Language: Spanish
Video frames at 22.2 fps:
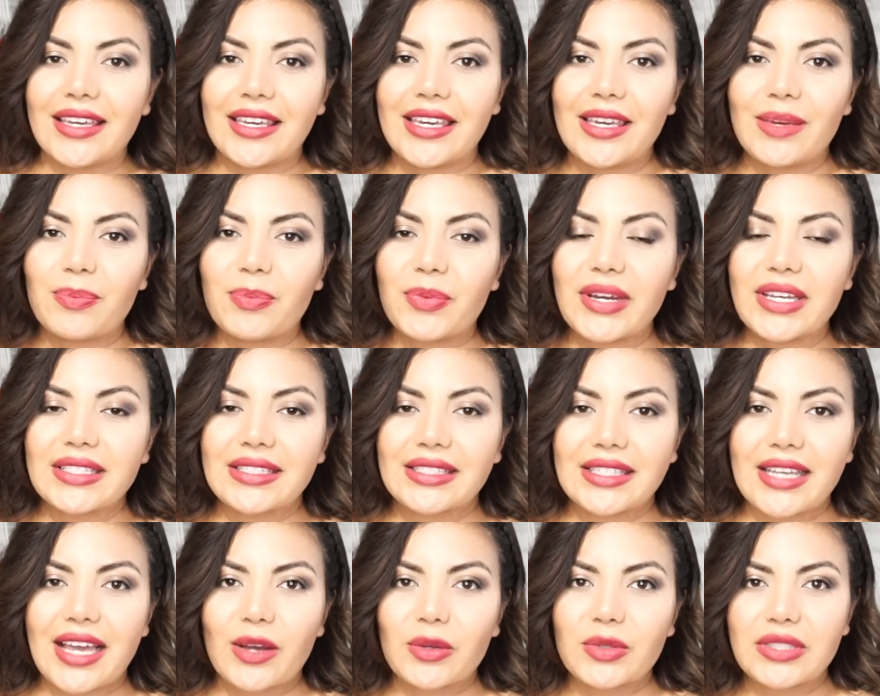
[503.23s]
y
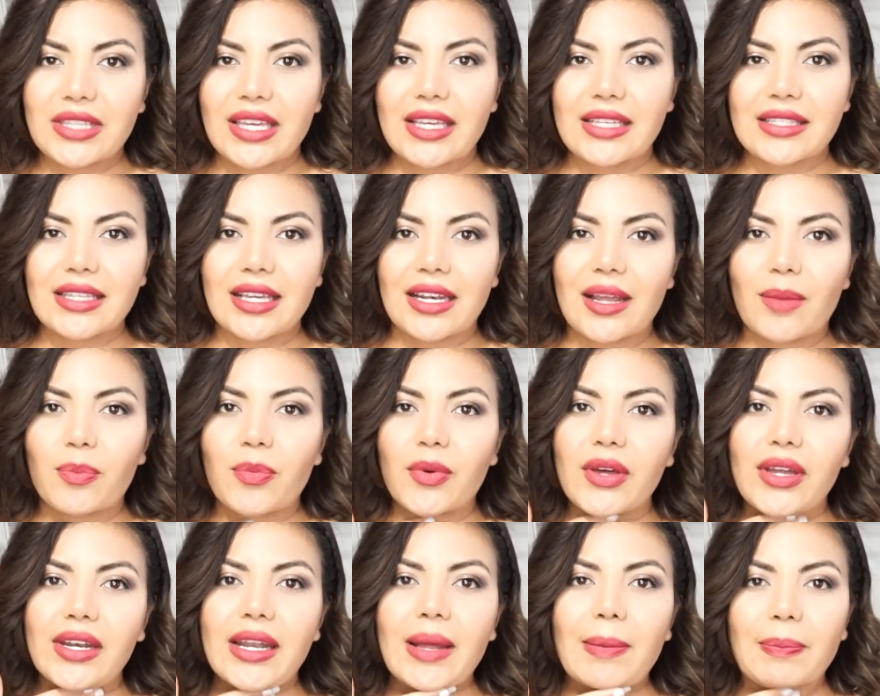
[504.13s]
pues ya ustedes se la
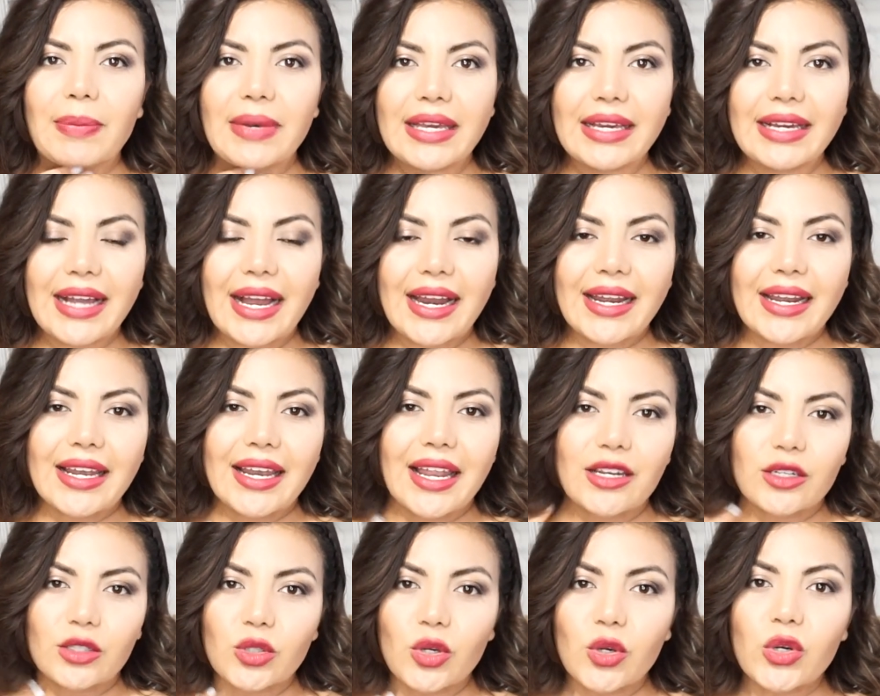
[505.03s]
pueden aplicar en
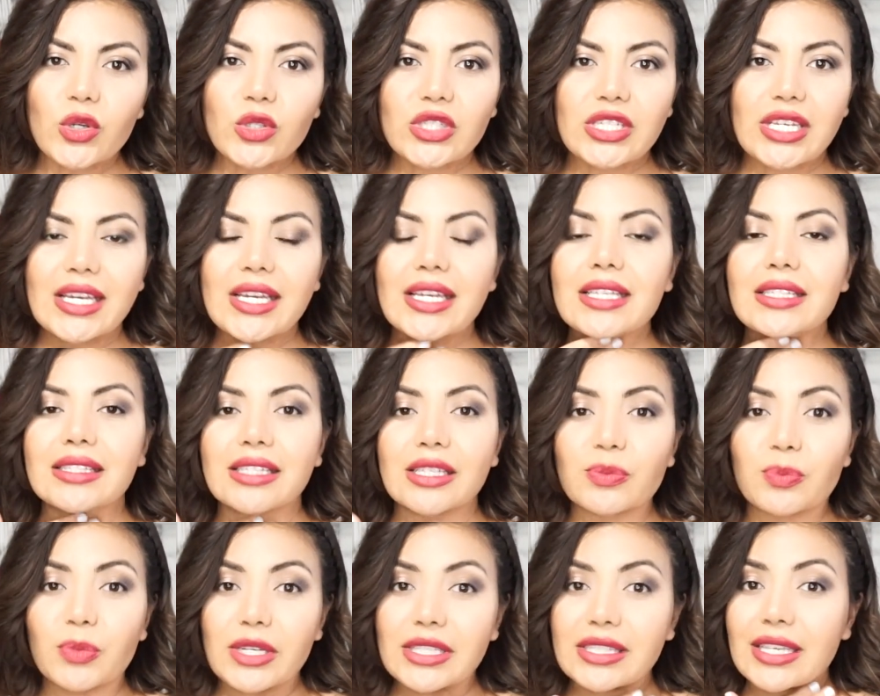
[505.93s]
las noches,
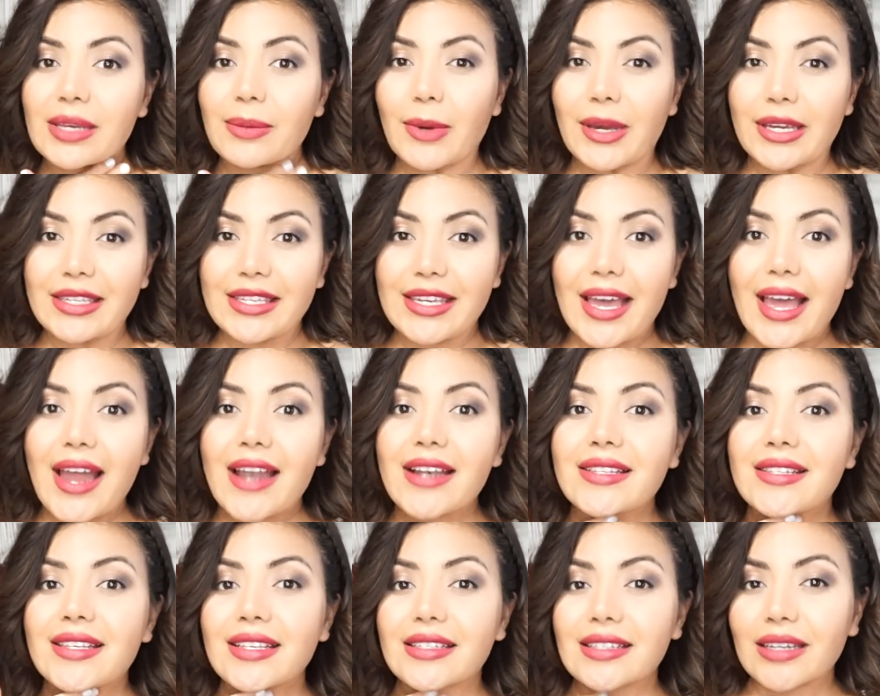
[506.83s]
después de
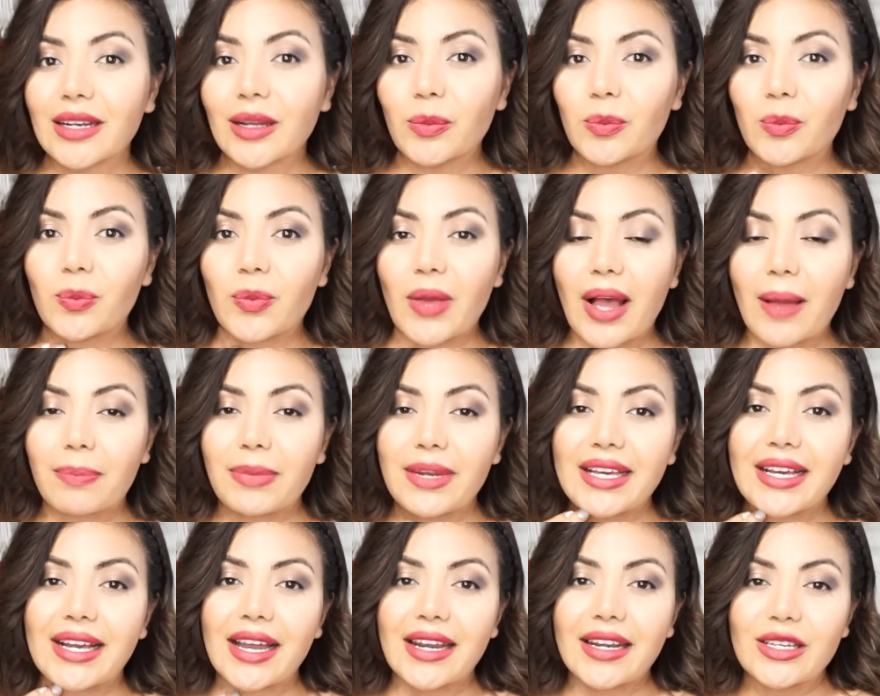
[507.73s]
bañarse, se la
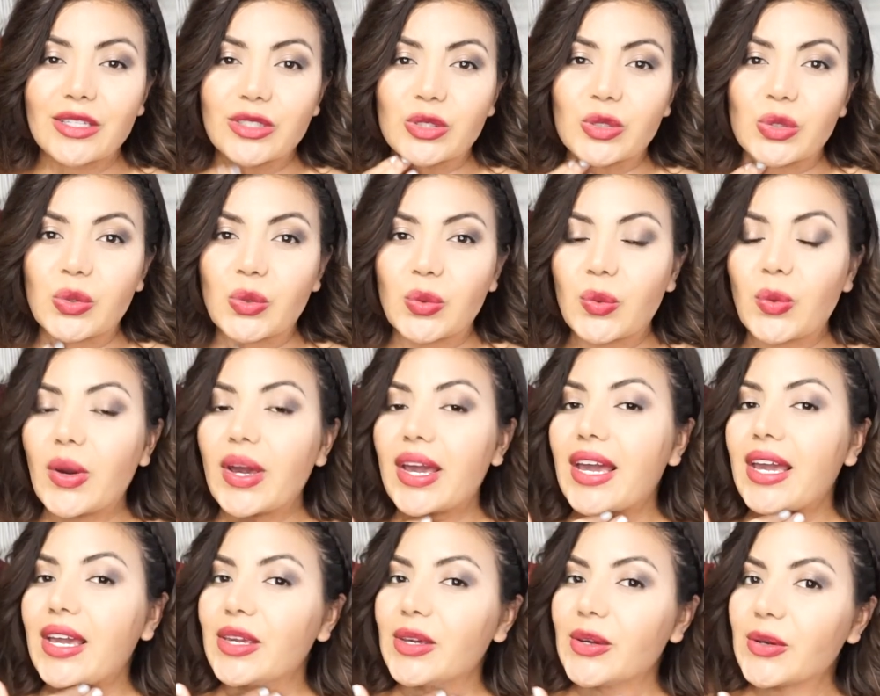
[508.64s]
aplican en su
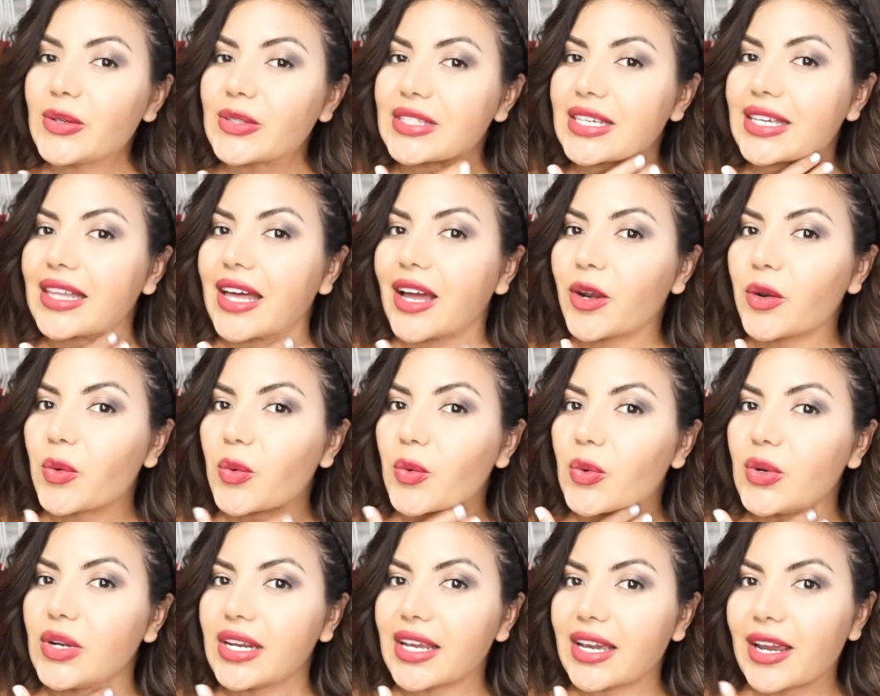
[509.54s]
cuello, se dan
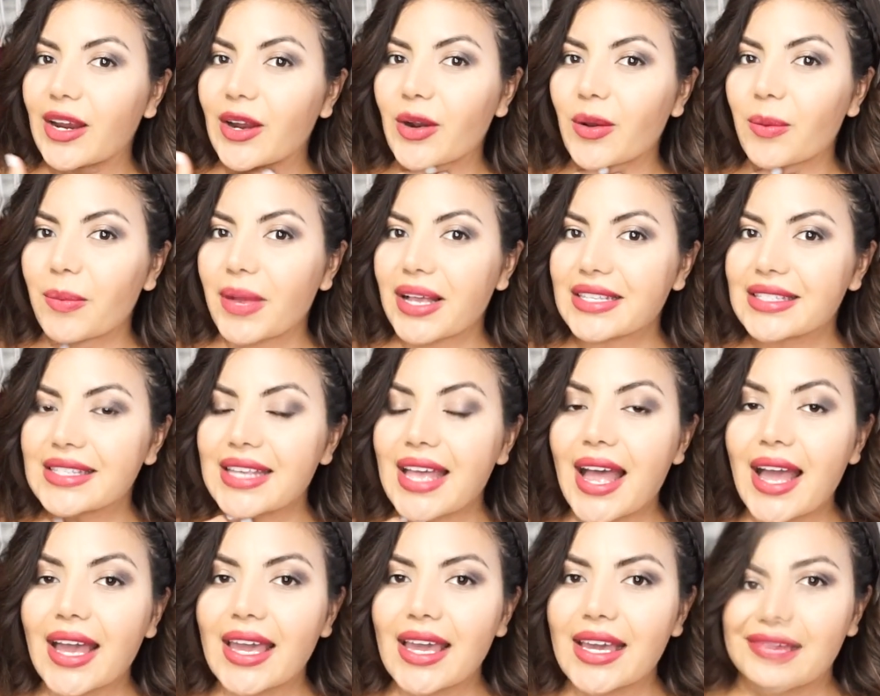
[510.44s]
un ligero
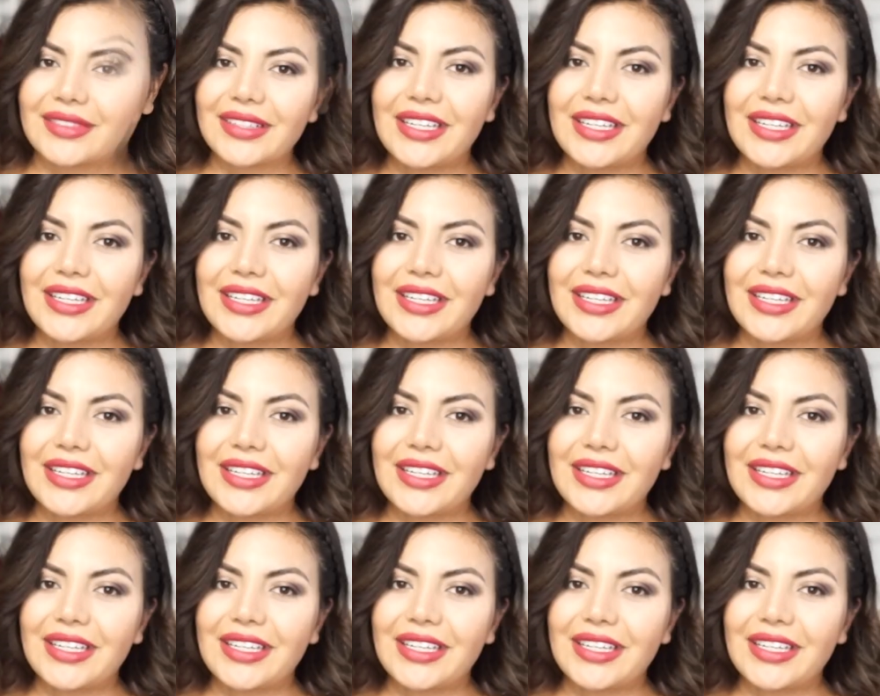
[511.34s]
masaje.